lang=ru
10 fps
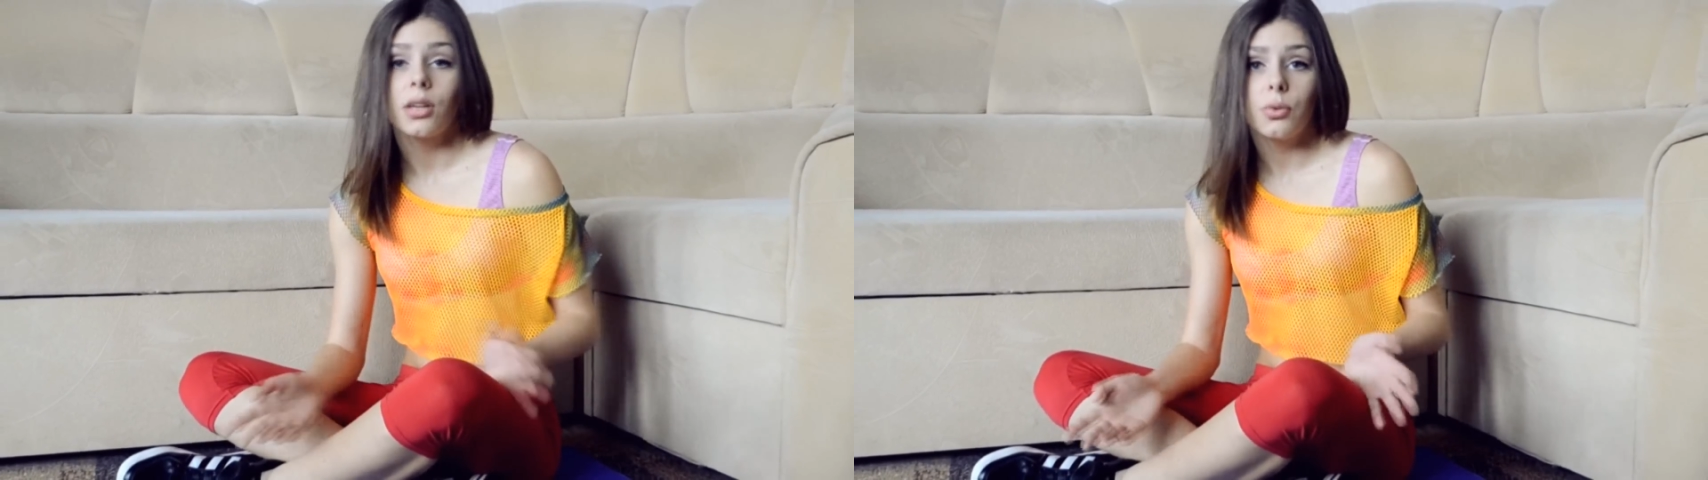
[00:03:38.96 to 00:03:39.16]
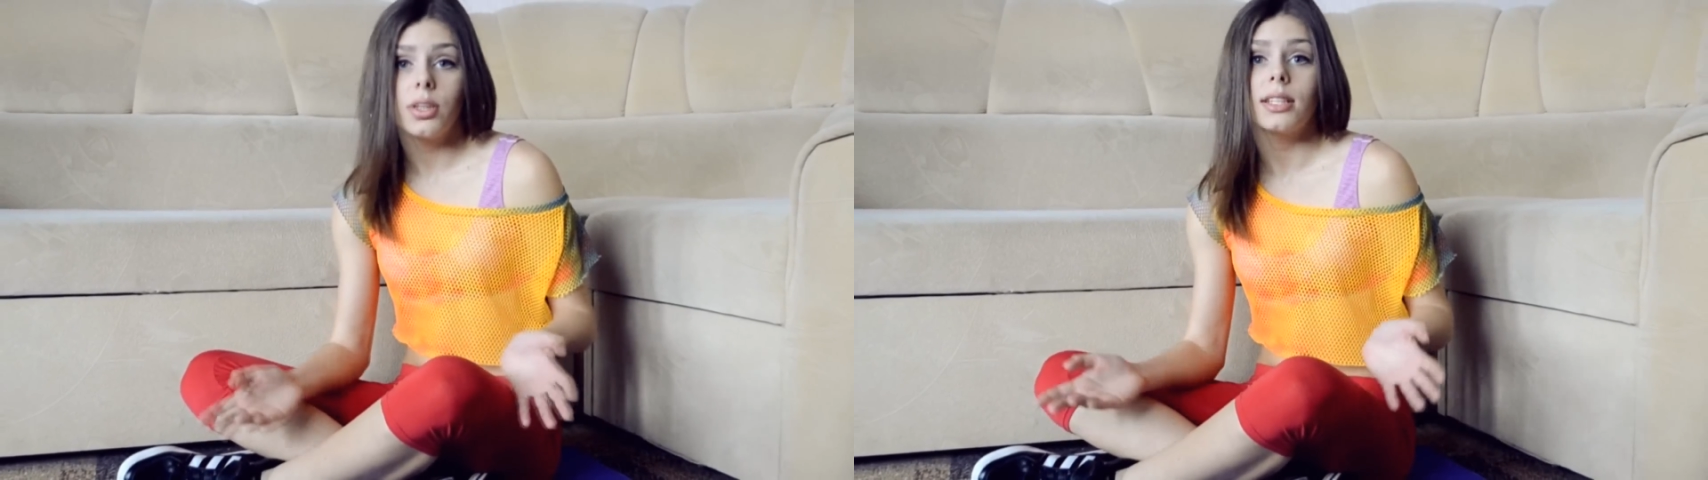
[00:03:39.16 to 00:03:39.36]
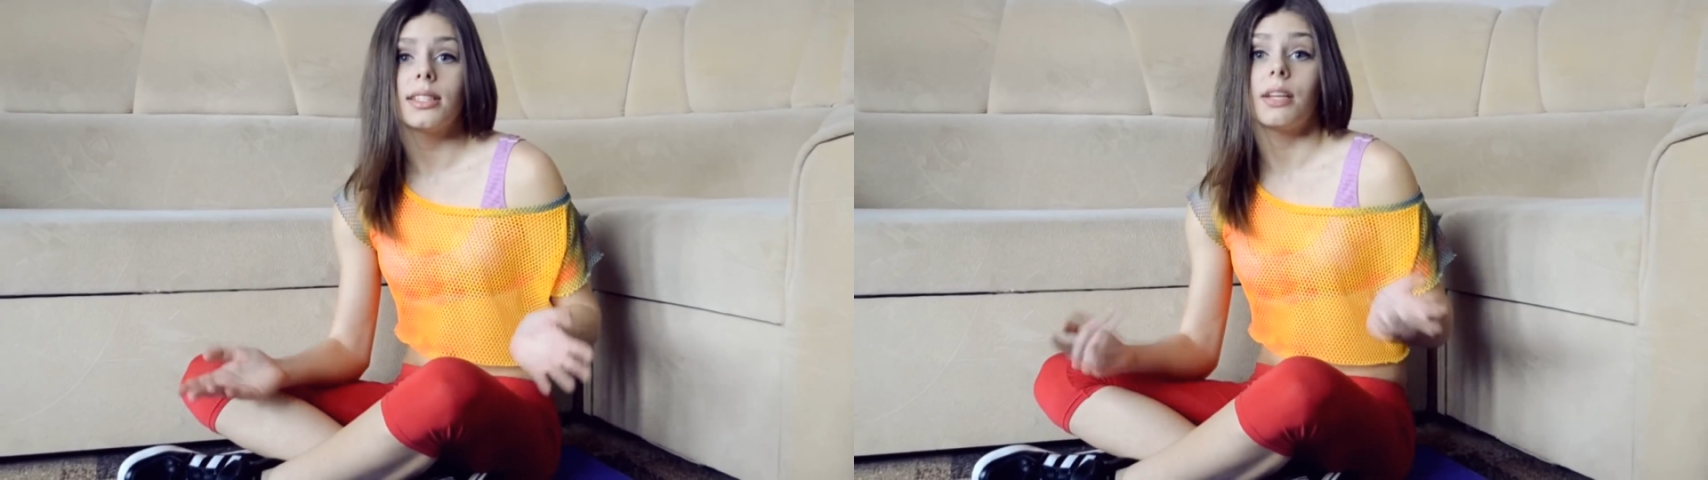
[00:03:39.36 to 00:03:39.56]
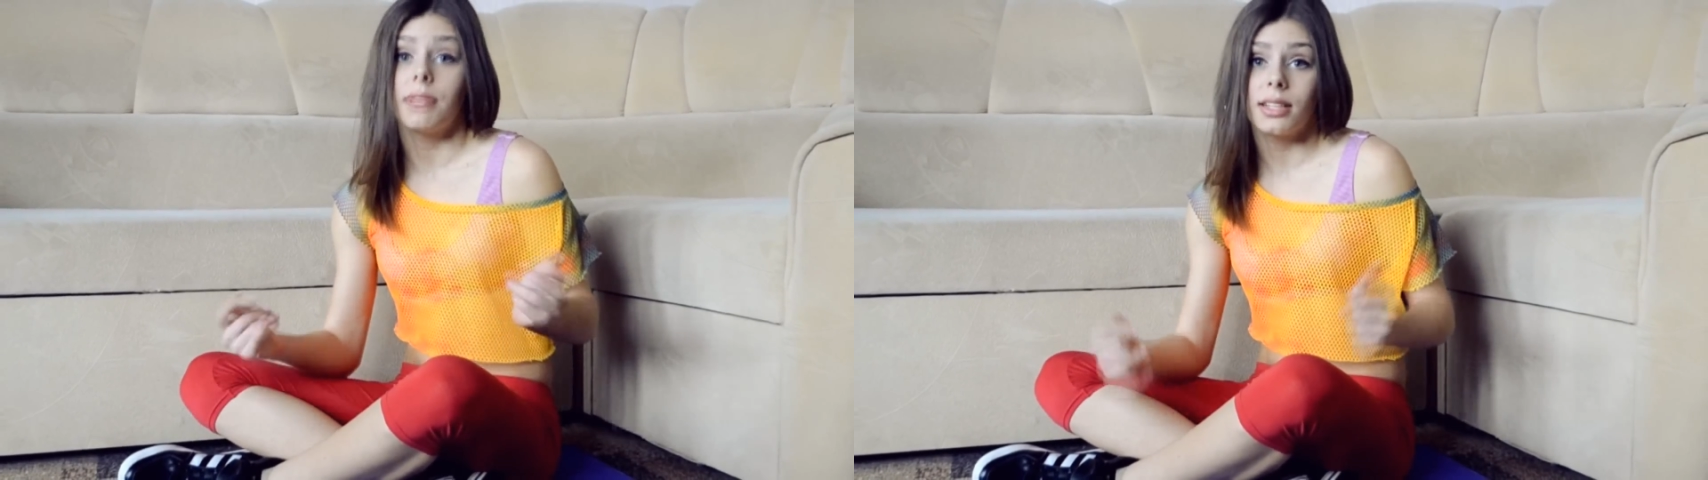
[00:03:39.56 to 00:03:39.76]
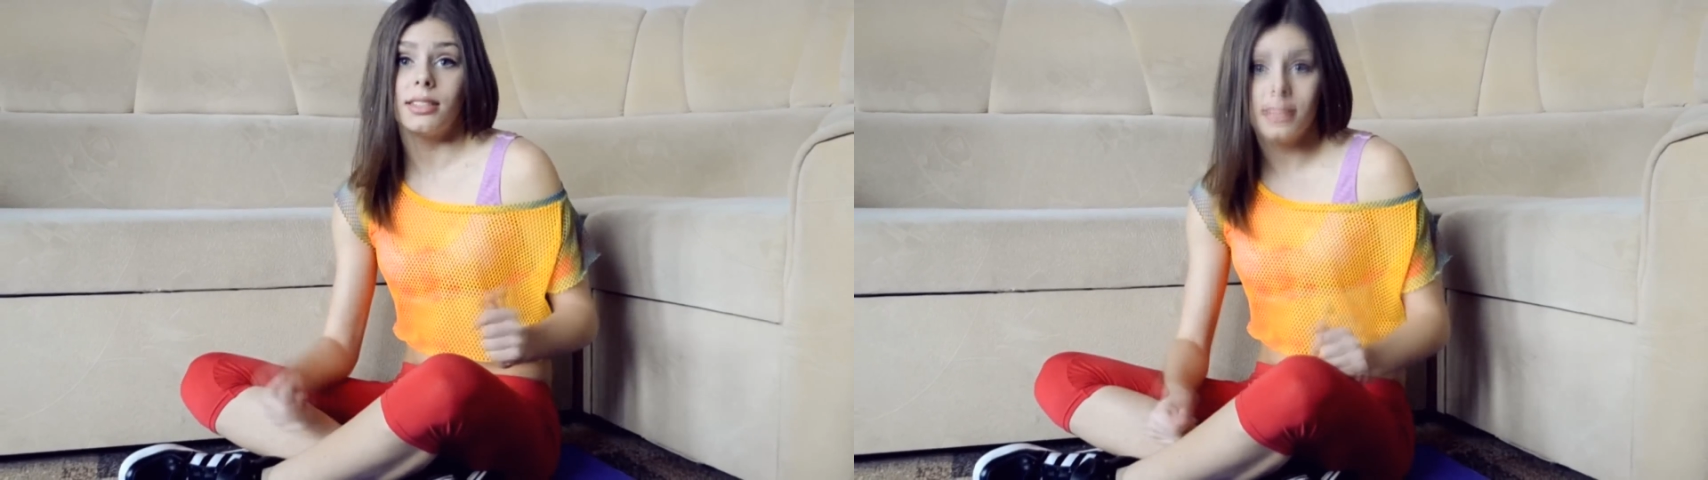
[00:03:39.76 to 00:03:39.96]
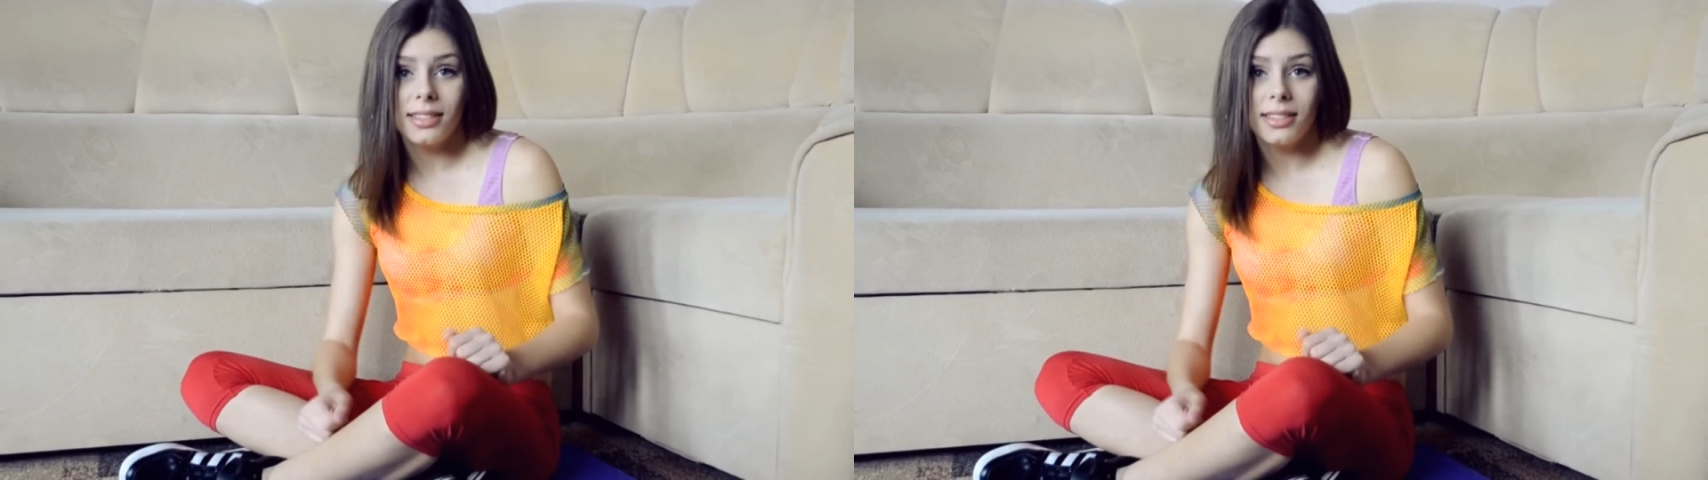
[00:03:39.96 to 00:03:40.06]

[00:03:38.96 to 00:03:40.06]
Ну а если вы хотите